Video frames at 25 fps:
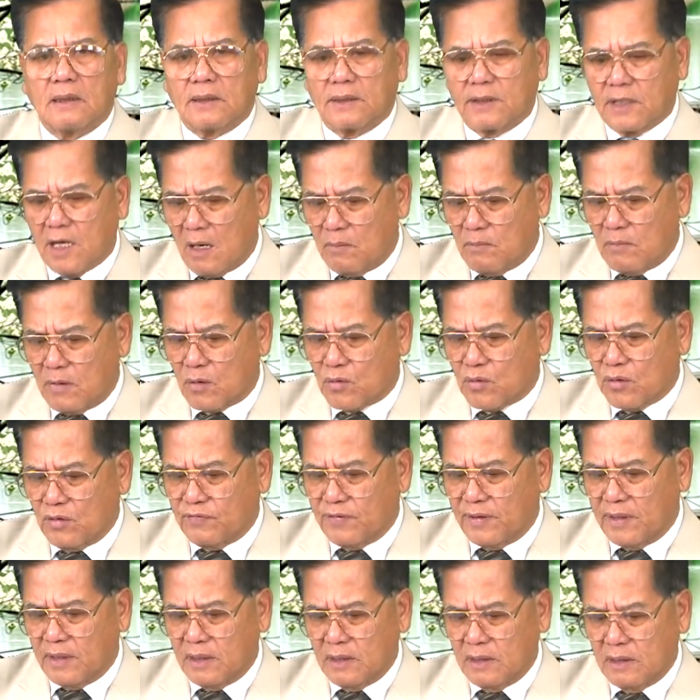nếu mà quý
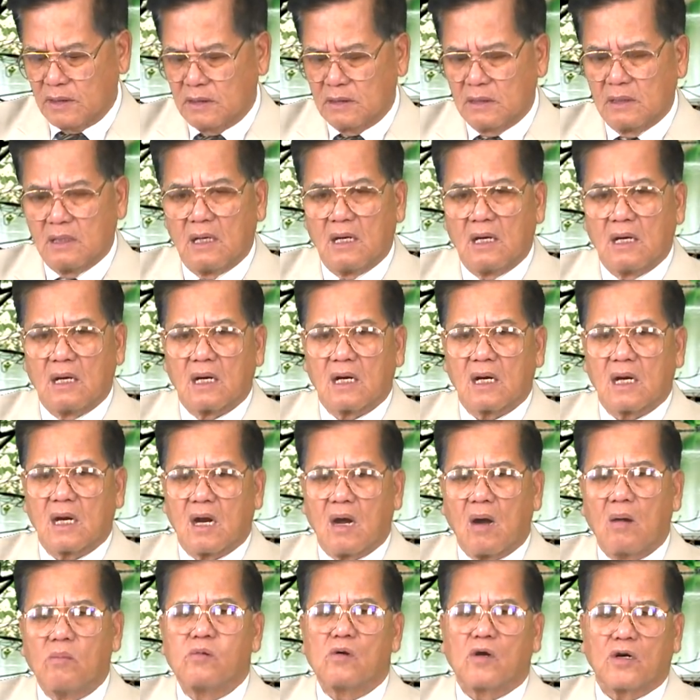vị
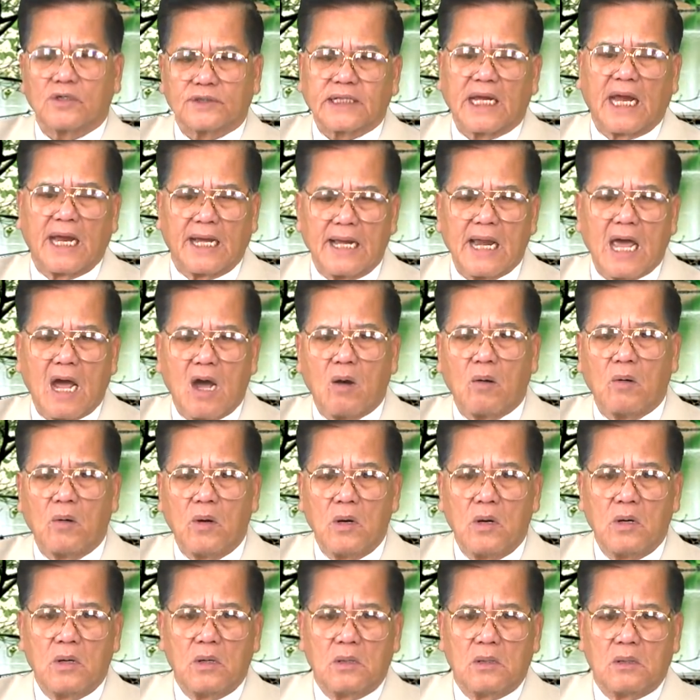không có thể nào
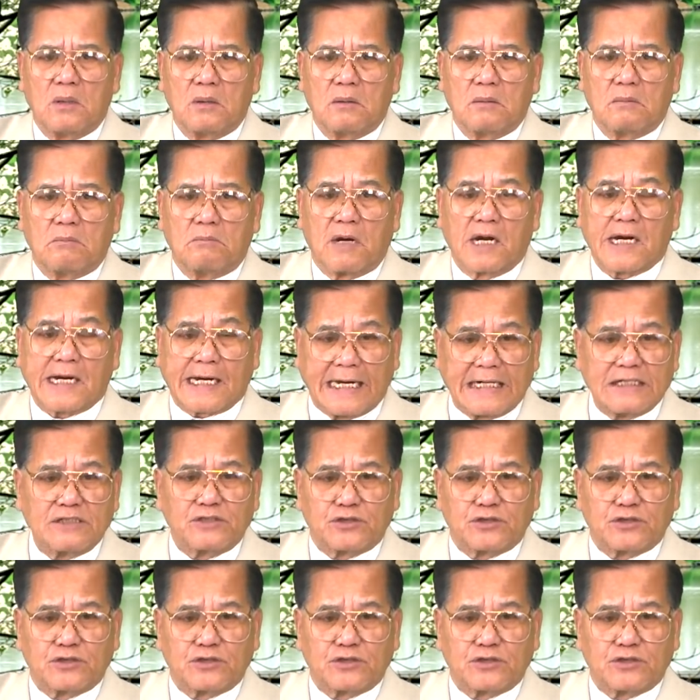mà canh